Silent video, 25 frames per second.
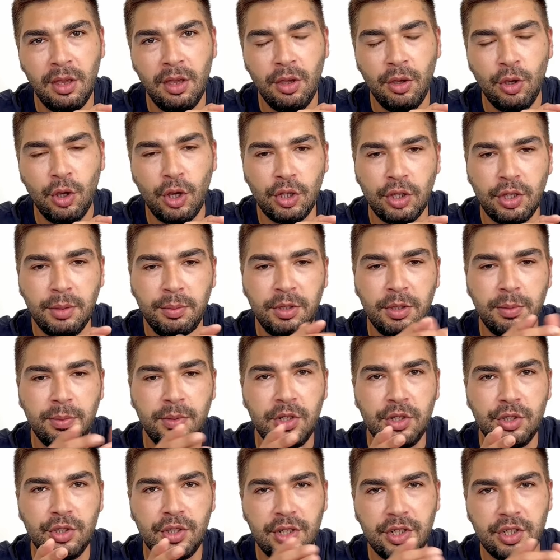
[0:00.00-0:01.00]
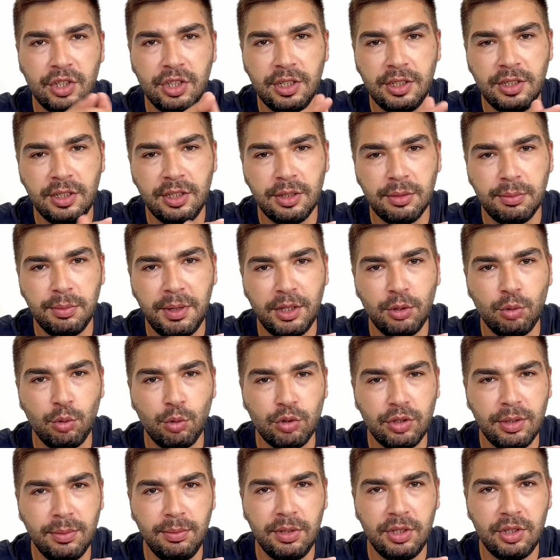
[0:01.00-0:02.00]
Ya tabii ki birinci derece yakını. Ben de
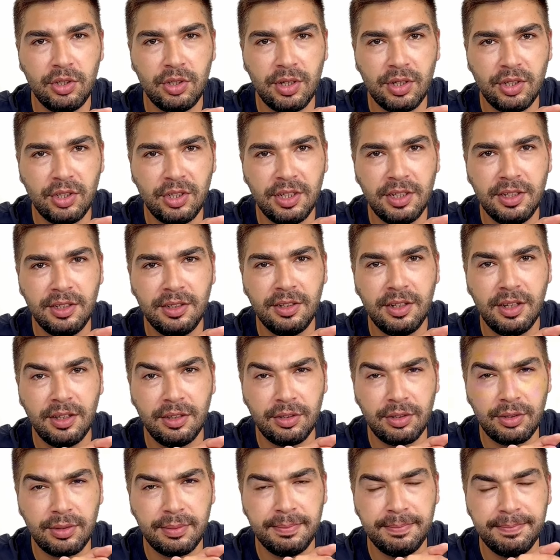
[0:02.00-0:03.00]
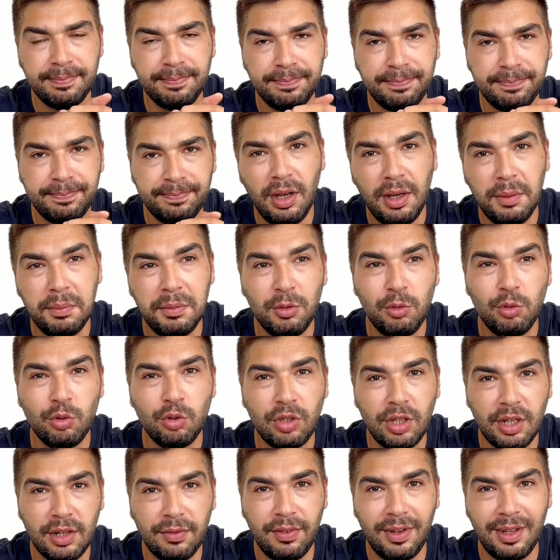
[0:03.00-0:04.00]
olsam birinci derece yakınını alırdım ama ön
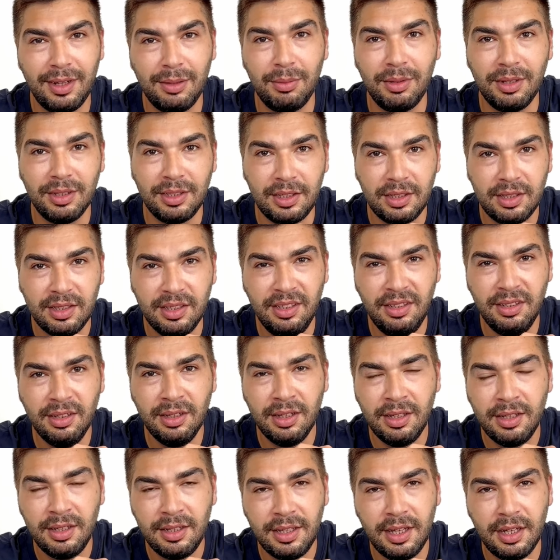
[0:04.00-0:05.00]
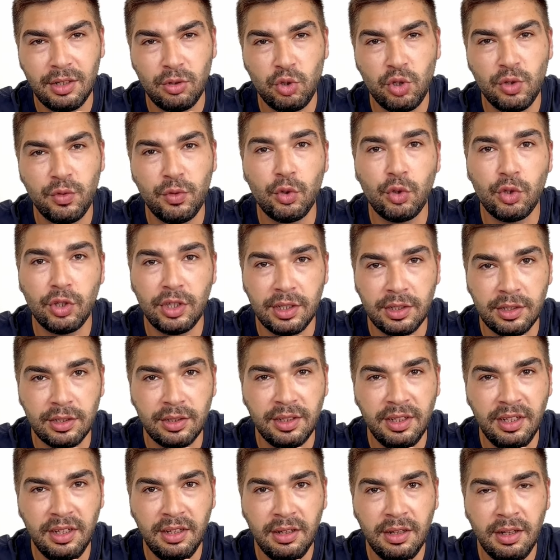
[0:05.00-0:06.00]
tarafa almalıydı. Yani şoförün
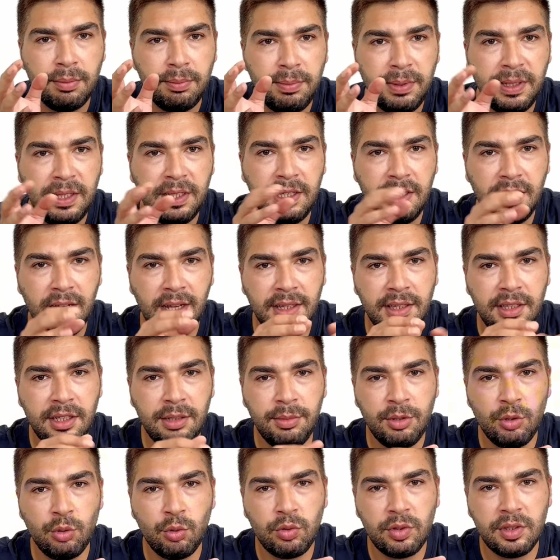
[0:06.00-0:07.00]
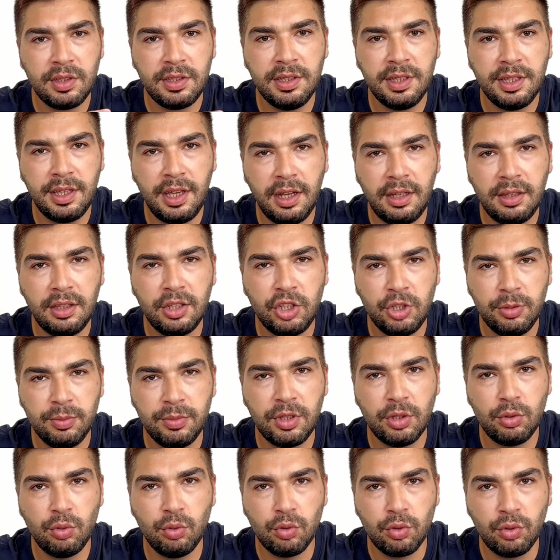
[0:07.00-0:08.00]
yanına. Bilgilendirme noktasında yaklaşım
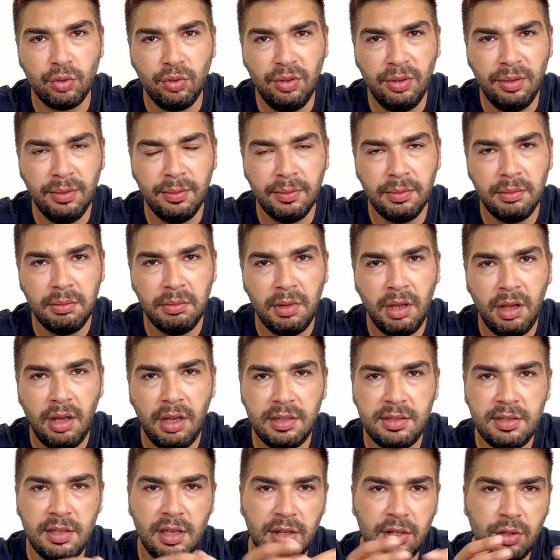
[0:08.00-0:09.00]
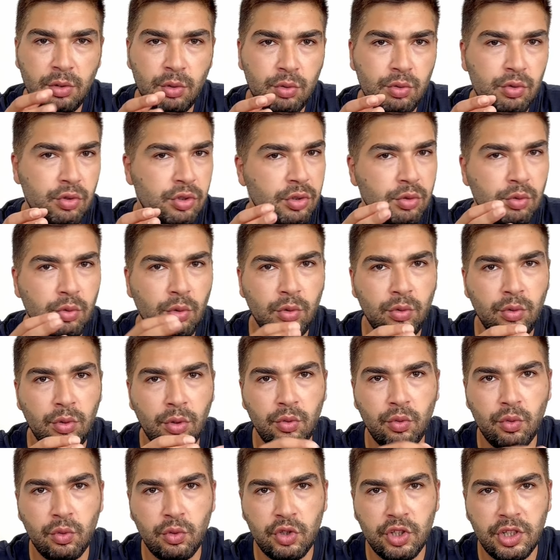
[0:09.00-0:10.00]
da doğru. Hastaneye götüreceğiz, doktor
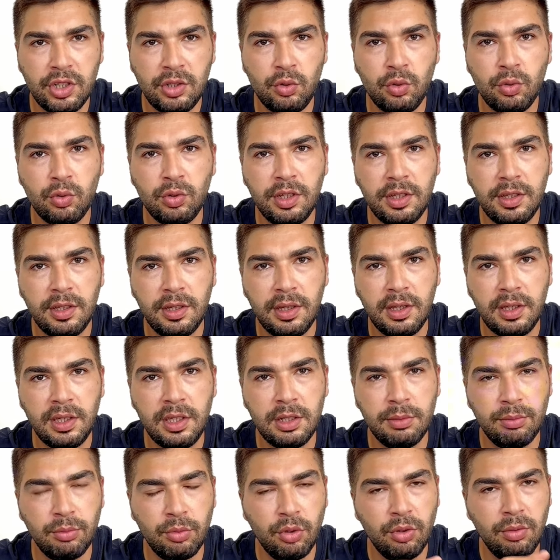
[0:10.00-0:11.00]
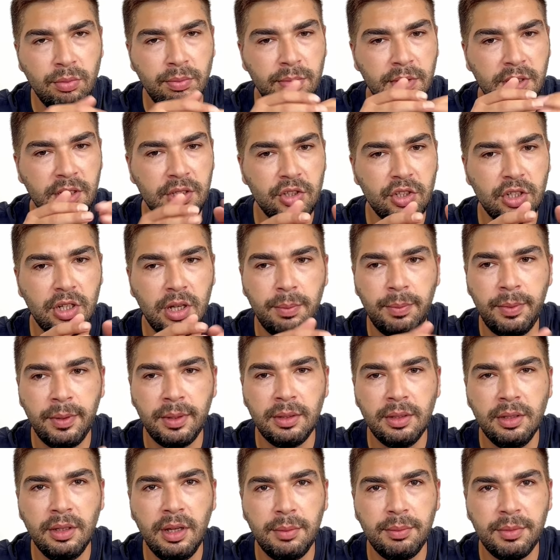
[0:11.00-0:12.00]
görecek. Çok detaya girmiyor. Bilinci
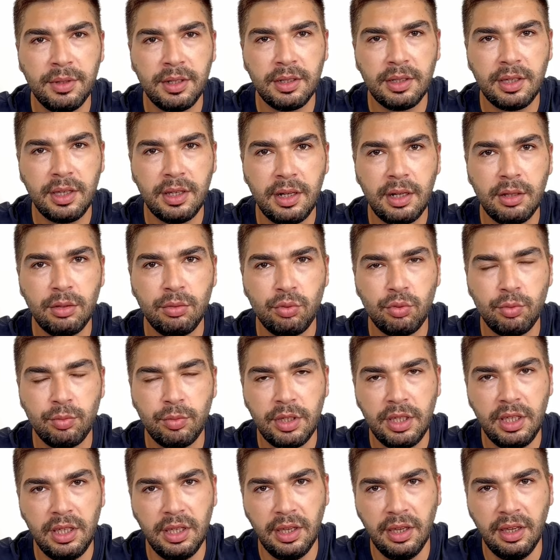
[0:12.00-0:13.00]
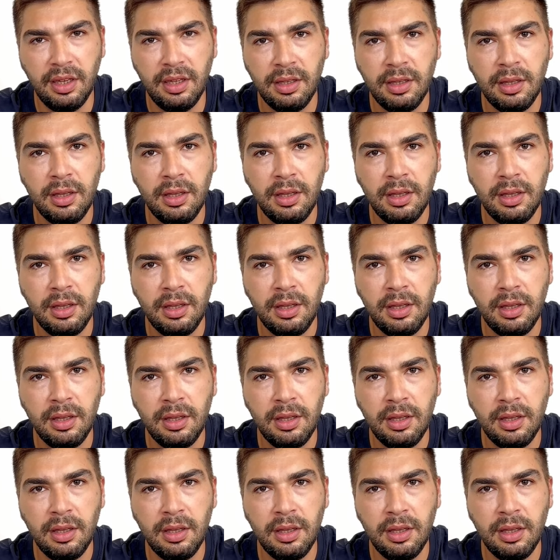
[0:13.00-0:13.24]
kapalı ama genel durumu iyi.